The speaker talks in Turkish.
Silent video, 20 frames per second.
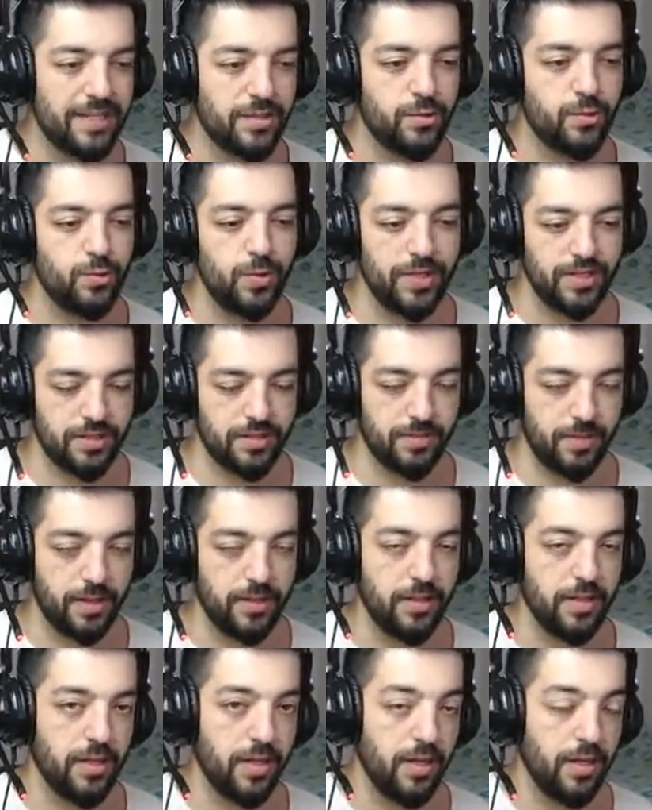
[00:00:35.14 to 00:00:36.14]
biraz süresi
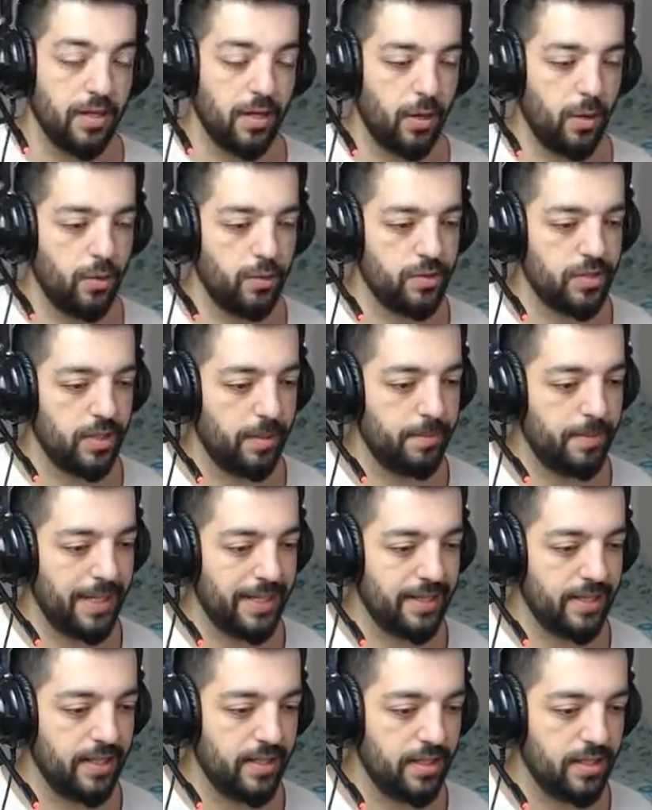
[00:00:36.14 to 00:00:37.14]
var. O yüzden
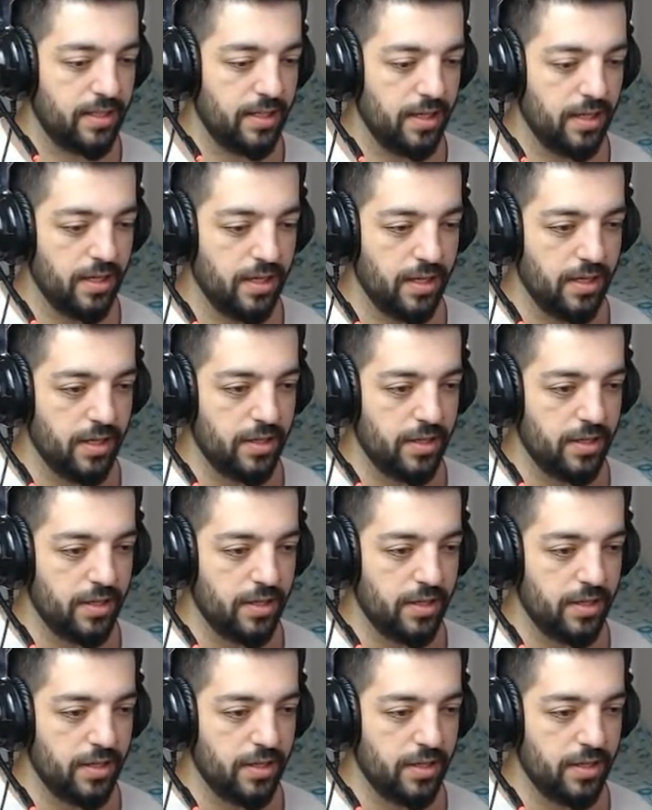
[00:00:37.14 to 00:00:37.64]
bekledik.